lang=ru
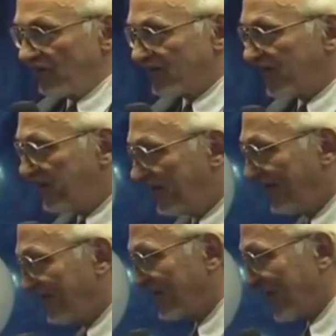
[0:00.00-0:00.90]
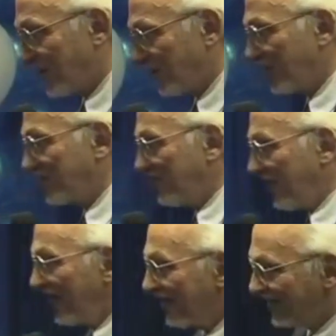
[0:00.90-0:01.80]
вы затихли сразу, то
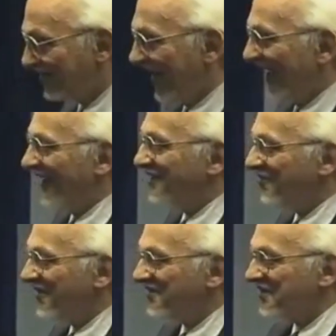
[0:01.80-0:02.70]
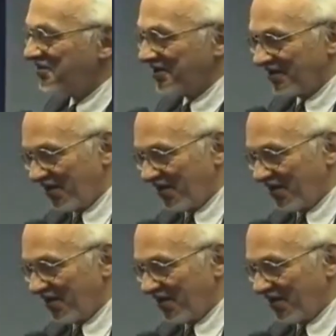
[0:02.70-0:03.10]
смеялись, а теперь затихли.